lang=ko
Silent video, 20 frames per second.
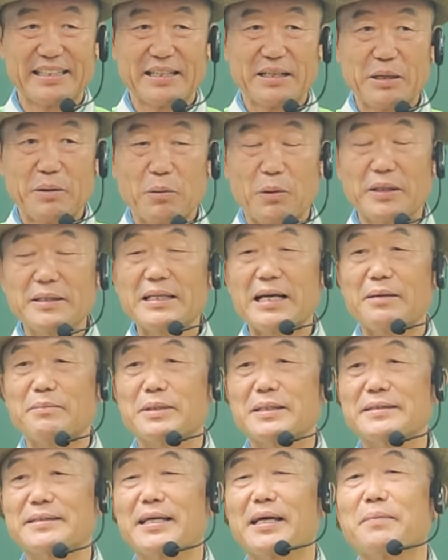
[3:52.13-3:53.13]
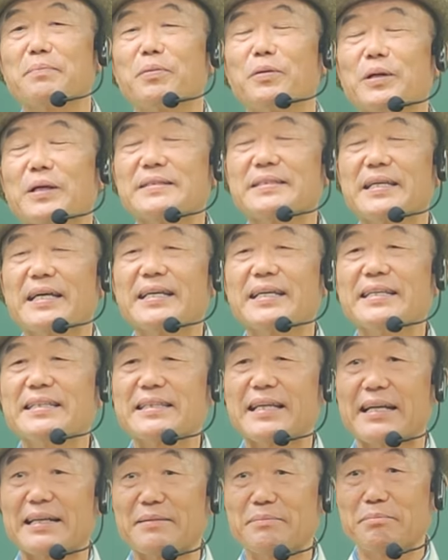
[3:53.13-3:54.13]
왜냐하면 세포에
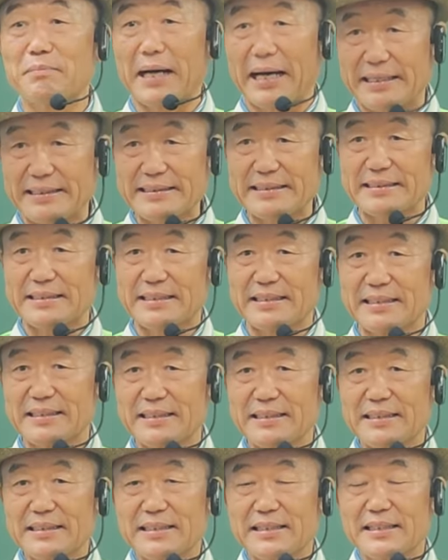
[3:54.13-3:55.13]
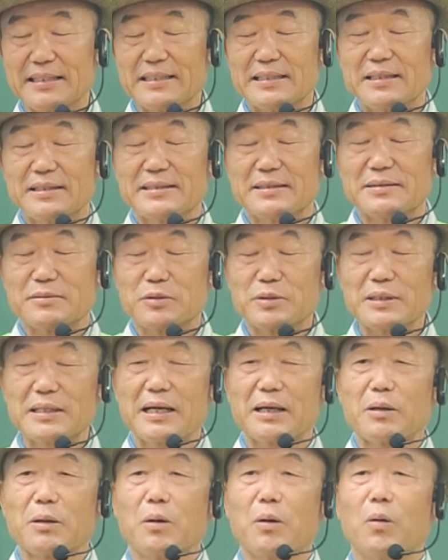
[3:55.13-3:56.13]
새긴다는 말은
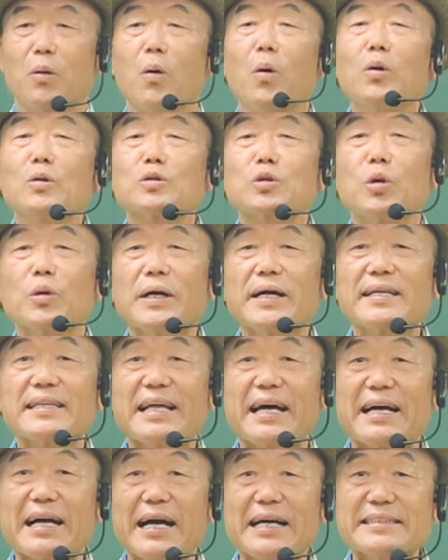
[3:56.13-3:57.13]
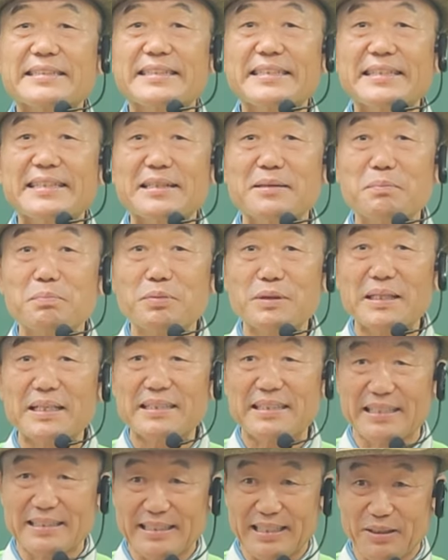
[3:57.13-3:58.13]
우리가 옥토에다가 씨를
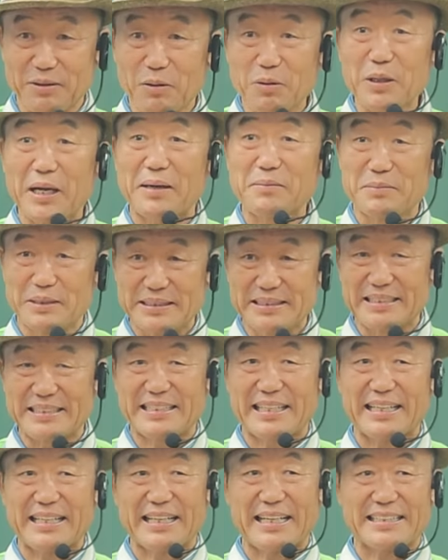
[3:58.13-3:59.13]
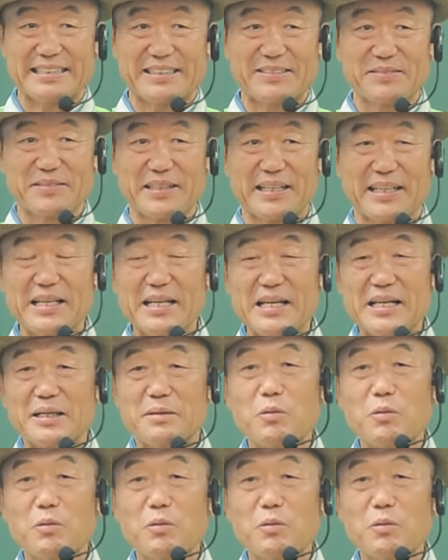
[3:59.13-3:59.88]
뿌려야 된다 이렇게 먼저 생각하십니다. 그럼